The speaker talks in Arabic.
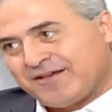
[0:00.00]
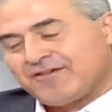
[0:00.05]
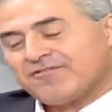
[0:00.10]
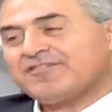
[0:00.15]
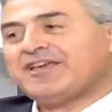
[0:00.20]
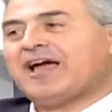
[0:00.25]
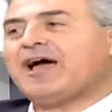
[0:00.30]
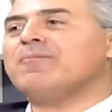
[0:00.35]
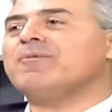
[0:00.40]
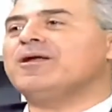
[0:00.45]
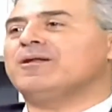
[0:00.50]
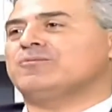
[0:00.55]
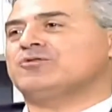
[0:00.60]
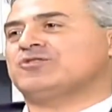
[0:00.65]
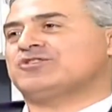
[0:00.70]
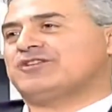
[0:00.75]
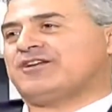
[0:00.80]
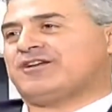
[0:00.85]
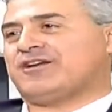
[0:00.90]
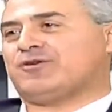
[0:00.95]
في عمل
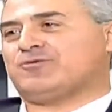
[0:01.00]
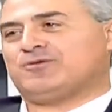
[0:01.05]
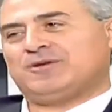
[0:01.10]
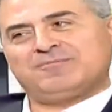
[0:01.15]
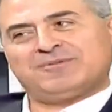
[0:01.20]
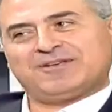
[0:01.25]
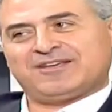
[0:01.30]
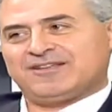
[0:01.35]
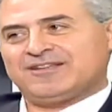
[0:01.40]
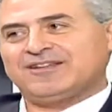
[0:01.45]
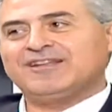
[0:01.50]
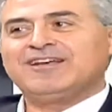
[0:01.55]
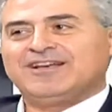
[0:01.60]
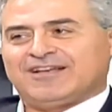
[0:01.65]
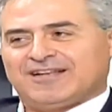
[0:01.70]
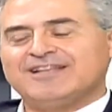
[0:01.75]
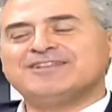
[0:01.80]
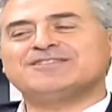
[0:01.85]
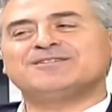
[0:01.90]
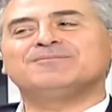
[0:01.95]
مشترك ويمكن
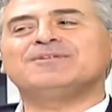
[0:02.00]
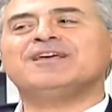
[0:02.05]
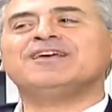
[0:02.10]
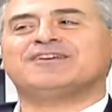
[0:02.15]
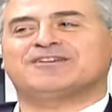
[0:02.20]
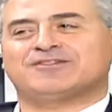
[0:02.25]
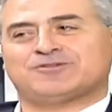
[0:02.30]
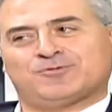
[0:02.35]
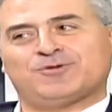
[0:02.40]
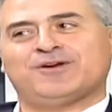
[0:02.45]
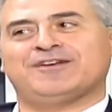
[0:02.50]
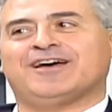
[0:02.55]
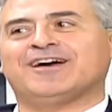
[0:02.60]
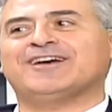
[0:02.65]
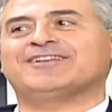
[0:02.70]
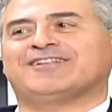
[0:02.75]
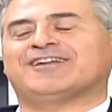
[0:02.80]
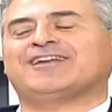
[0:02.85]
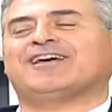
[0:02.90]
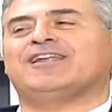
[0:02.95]
لازم نحكي شوي
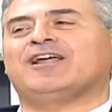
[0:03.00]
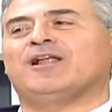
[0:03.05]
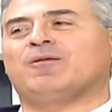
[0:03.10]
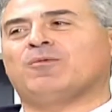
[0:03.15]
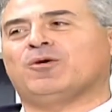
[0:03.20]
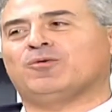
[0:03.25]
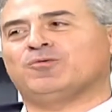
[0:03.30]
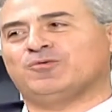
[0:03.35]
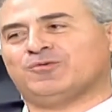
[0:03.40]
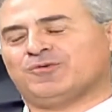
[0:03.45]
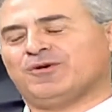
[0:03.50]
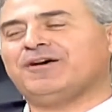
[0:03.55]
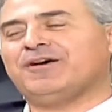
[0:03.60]
أكثر عن هالموضوع